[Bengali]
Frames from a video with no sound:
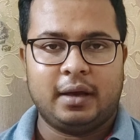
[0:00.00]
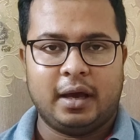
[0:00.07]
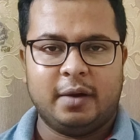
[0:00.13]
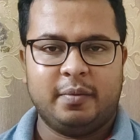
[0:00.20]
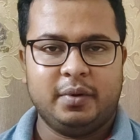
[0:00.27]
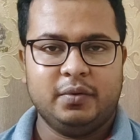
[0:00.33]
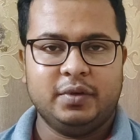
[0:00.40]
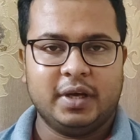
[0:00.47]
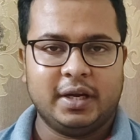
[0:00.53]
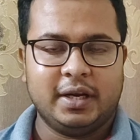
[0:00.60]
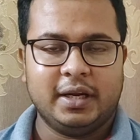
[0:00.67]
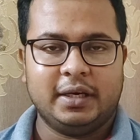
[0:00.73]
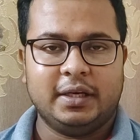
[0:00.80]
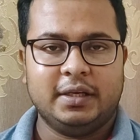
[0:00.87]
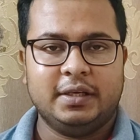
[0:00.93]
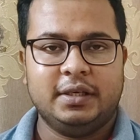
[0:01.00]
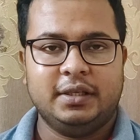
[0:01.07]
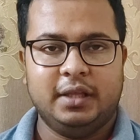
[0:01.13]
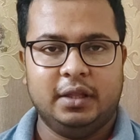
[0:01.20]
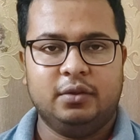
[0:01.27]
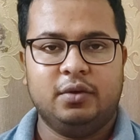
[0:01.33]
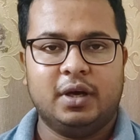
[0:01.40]
কারফিউ জারির একটি
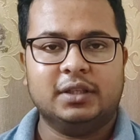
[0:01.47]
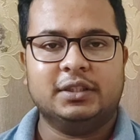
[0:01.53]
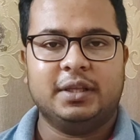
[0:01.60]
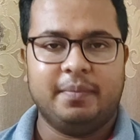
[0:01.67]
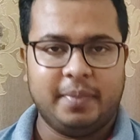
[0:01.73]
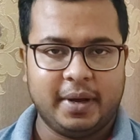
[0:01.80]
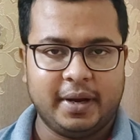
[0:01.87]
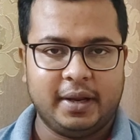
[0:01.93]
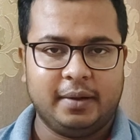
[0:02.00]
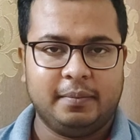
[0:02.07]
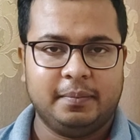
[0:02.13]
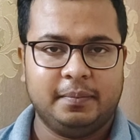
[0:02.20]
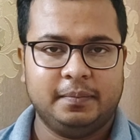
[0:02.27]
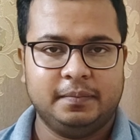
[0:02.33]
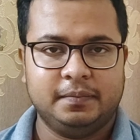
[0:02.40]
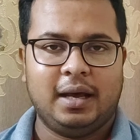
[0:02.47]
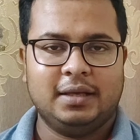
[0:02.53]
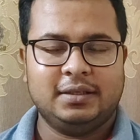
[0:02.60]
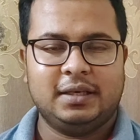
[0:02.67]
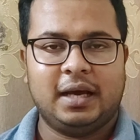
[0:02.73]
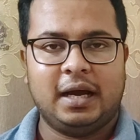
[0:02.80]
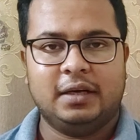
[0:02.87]
সিদ্ধান্ত আসতে পারে
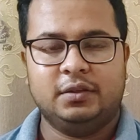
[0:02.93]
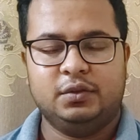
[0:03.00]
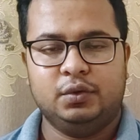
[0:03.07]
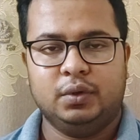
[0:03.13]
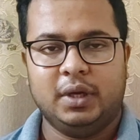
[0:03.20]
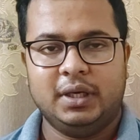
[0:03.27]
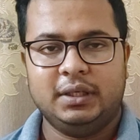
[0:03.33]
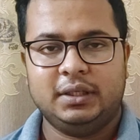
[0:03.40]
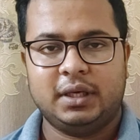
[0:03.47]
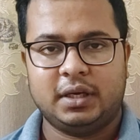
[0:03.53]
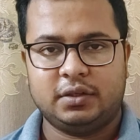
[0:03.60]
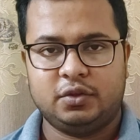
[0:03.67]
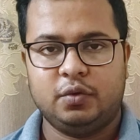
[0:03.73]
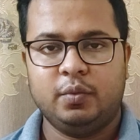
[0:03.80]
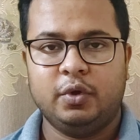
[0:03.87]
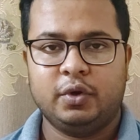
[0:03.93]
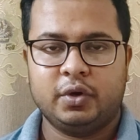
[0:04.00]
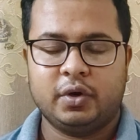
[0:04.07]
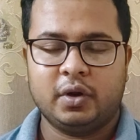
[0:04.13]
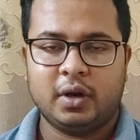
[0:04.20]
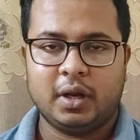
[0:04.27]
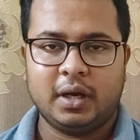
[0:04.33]
আজ আট জুলাই স্বাস্থ্য
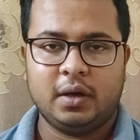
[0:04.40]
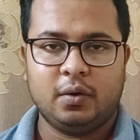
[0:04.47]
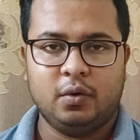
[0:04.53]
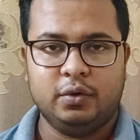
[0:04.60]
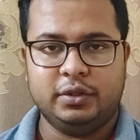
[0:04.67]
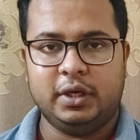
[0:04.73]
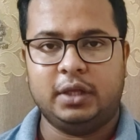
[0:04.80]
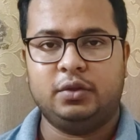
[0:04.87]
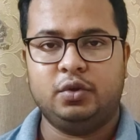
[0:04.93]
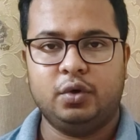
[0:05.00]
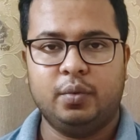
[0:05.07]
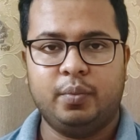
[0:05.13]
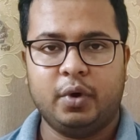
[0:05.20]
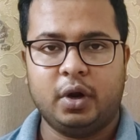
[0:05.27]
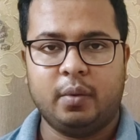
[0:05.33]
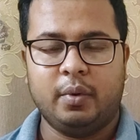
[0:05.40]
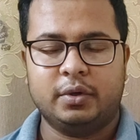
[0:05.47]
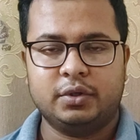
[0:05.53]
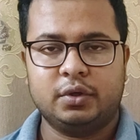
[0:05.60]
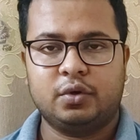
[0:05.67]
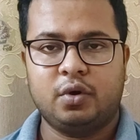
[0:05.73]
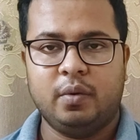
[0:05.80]
মন্ত্রণালয় ও জাতীয়
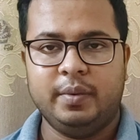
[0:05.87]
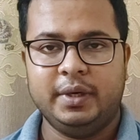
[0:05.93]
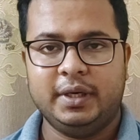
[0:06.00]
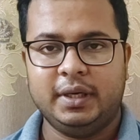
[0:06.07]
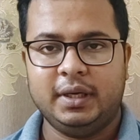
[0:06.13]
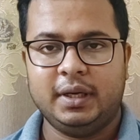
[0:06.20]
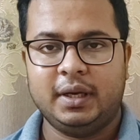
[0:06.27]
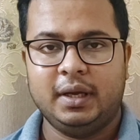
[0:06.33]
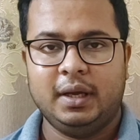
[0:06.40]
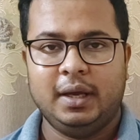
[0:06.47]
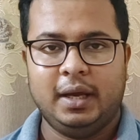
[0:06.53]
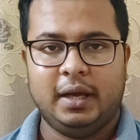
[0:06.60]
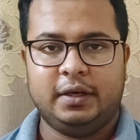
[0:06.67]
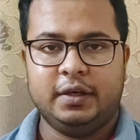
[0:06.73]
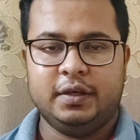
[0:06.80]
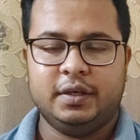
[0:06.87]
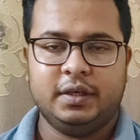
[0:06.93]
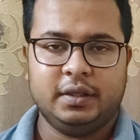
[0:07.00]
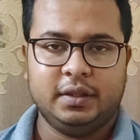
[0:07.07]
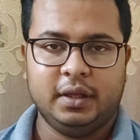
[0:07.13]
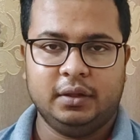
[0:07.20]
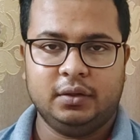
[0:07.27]
পরামর্শক কমিটির একটি
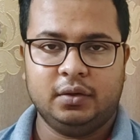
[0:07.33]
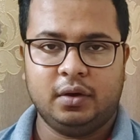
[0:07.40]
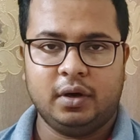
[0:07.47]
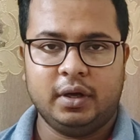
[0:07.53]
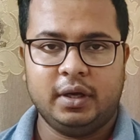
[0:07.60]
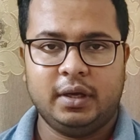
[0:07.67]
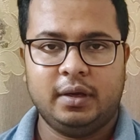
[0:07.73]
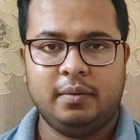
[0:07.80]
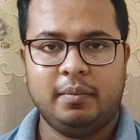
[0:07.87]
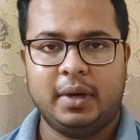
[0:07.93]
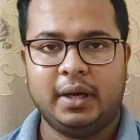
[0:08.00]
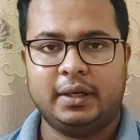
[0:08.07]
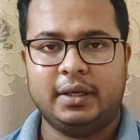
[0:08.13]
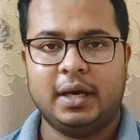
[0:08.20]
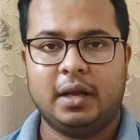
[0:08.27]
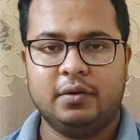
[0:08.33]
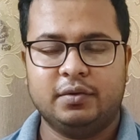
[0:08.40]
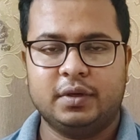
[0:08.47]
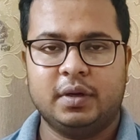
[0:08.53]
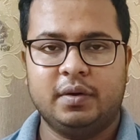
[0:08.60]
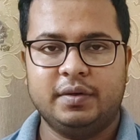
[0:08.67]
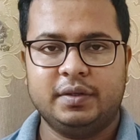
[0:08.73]
সিদ্ধান্ত হয় বা একটি
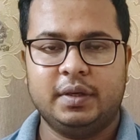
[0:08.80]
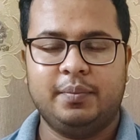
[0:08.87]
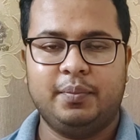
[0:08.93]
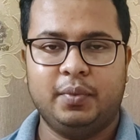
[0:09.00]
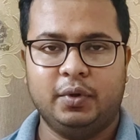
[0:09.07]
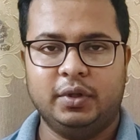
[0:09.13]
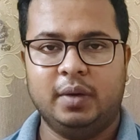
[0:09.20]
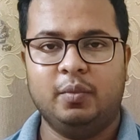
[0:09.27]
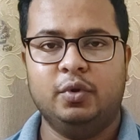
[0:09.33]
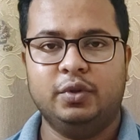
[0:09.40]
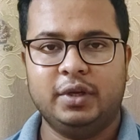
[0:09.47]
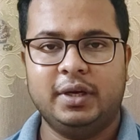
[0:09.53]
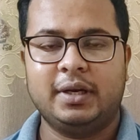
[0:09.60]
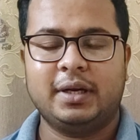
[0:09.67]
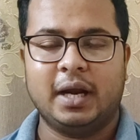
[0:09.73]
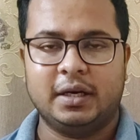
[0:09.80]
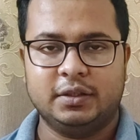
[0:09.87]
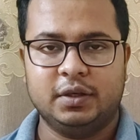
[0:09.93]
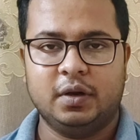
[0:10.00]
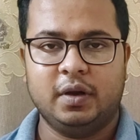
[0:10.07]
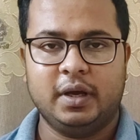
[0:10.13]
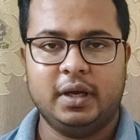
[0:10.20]
আলোচনা হয়েছে প্রধানমন্ত্রীর
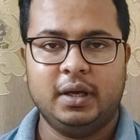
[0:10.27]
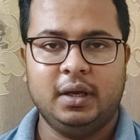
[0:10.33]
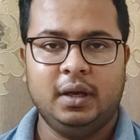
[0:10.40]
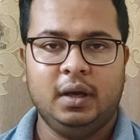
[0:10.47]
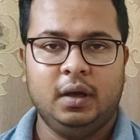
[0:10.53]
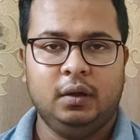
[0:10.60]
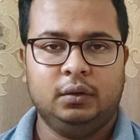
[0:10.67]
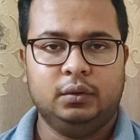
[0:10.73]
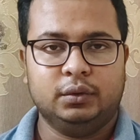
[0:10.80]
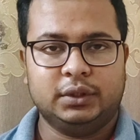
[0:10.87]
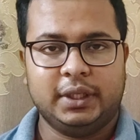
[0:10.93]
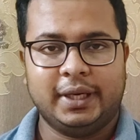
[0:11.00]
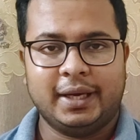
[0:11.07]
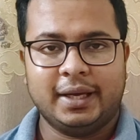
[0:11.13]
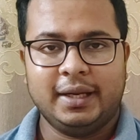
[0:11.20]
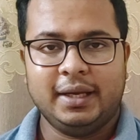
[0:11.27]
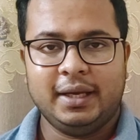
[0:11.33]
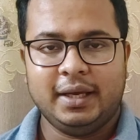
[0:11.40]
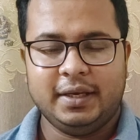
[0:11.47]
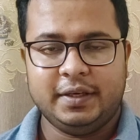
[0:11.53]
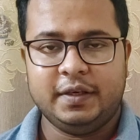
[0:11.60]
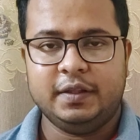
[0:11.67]
কার্যালয়ে তো সেখানে
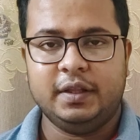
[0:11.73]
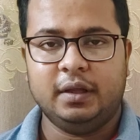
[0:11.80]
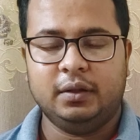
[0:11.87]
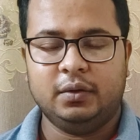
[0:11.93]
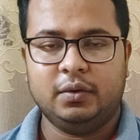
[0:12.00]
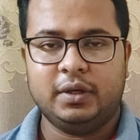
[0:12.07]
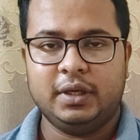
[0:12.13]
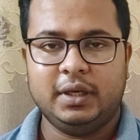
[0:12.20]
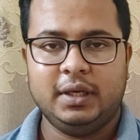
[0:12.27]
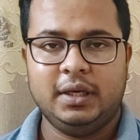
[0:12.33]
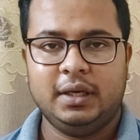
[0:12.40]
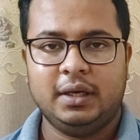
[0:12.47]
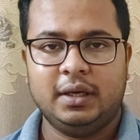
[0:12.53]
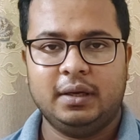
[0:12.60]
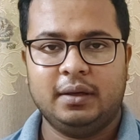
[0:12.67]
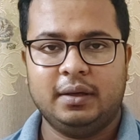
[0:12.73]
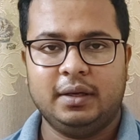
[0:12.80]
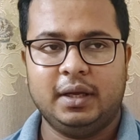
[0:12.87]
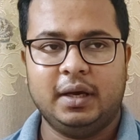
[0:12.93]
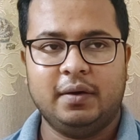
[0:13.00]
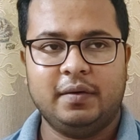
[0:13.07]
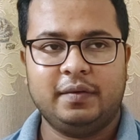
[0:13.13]
এই সিদ্ধান্তটি
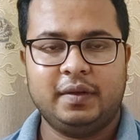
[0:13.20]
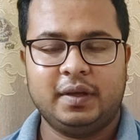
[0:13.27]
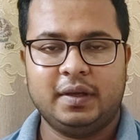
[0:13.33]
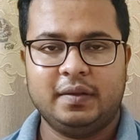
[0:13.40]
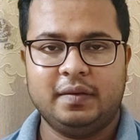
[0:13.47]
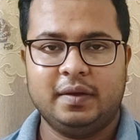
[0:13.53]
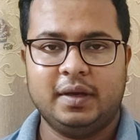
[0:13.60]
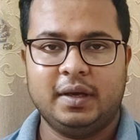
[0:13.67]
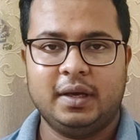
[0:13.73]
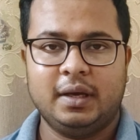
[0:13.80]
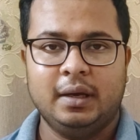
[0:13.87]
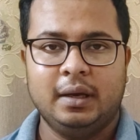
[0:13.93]
নেওয়া হয়েছে যে